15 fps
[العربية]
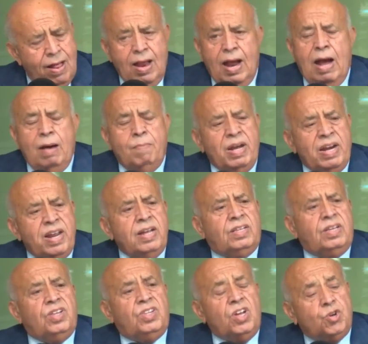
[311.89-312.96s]
عملية
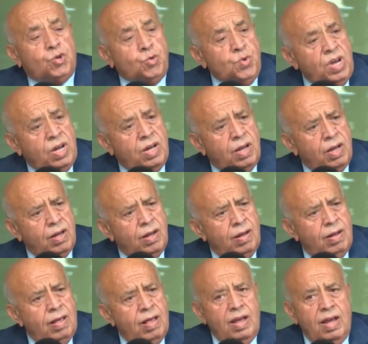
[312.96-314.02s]
التشويه
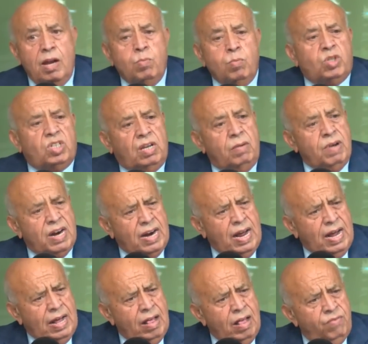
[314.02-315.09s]

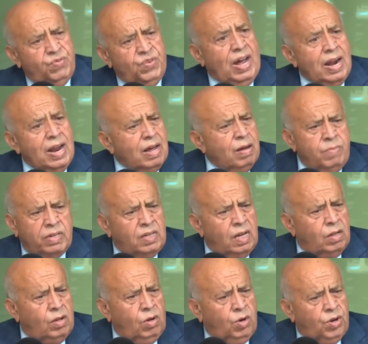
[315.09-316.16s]
المستمرة في علاقة بمسألة
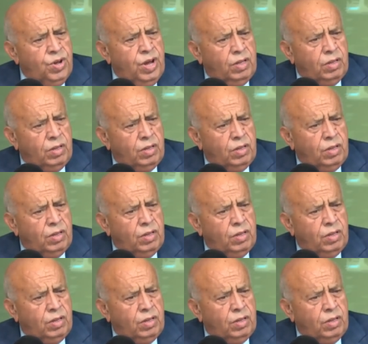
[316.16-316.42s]
الحريات